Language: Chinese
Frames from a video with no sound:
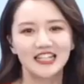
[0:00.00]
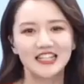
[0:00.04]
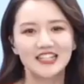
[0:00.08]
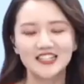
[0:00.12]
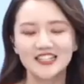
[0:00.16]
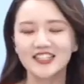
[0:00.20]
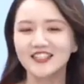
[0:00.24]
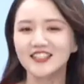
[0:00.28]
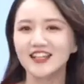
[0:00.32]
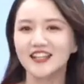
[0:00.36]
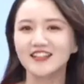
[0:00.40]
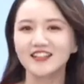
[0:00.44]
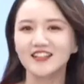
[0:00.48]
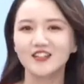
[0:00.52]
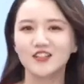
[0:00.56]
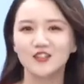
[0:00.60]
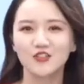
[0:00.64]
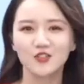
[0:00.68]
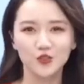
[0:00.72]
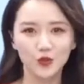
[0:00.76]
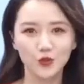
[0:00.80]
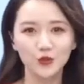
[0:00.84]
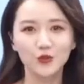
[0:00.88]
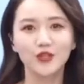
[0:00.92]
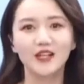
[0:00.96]
那今天
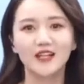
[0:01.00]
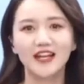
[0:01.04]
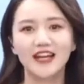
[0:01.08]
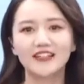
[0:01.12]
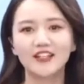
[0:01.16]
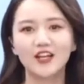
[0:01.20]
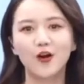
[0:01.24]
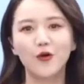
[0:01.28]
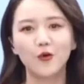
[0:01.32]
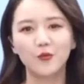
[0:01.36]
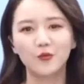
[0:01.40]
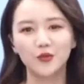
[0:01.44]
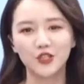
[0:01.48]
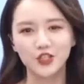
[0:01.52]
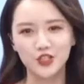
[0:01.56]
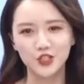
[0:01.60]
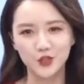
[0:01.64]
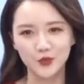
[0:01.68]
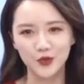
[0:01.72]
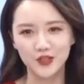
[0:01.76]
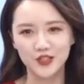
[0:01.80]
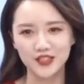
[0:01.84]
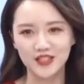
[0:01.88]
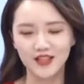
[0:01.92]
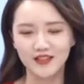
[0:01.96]
呢，松韵来到我们的
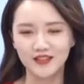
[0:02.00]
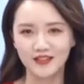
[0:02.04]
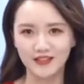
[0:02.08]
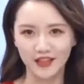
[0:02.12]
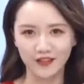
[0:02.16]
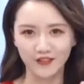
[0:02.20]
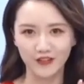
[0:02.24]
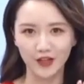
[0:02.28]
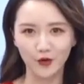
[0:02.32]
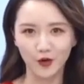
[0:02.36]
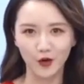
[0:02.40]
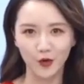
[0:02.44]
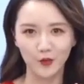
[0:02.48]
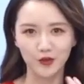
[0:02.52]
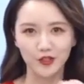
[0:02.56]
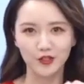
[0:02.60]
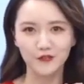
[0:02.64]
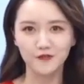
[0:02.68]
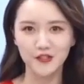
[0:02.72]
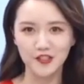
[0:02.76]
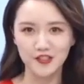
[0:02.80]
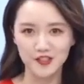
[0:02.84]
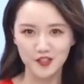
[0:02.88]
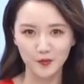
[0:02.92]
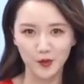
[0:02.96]
直播间，也为我们
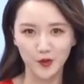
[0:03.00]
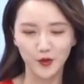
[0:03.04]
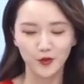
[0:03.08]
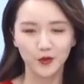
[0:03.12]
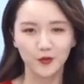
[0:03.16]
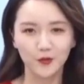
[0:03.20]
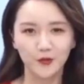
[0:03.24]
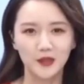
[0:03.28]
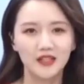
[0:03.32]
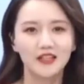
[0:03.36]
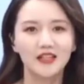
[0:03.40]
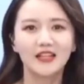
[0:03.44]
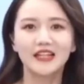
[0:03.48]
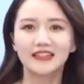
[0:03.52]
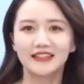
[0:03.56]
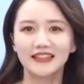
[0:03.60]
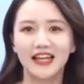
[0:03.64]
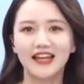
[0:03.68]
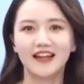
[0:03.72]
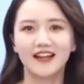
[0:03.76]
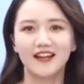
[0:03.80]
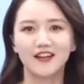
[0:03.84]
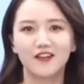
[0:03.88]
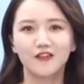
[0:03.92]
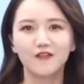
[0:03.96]
的粉丝朋友们
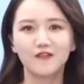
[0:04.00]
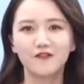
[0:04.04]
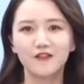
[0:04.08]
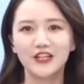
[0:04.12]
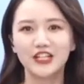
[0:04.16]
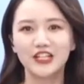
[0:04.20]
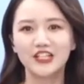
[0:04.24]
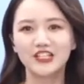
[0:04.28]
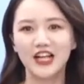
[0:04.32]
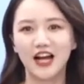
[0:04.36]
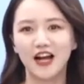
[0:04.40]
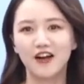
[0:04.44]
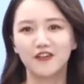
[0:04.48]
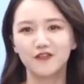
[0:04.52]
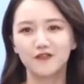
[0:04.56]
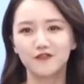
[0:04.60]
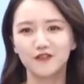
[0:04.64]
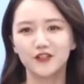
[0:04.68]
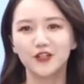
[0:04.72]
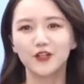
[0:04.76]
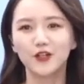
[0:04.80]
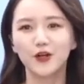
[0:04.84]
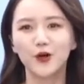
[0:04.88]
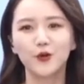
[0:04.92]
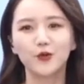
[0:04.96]
带来了非常
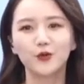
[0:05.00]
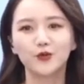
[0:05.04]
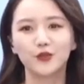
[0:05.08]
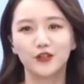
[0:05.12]
丰厚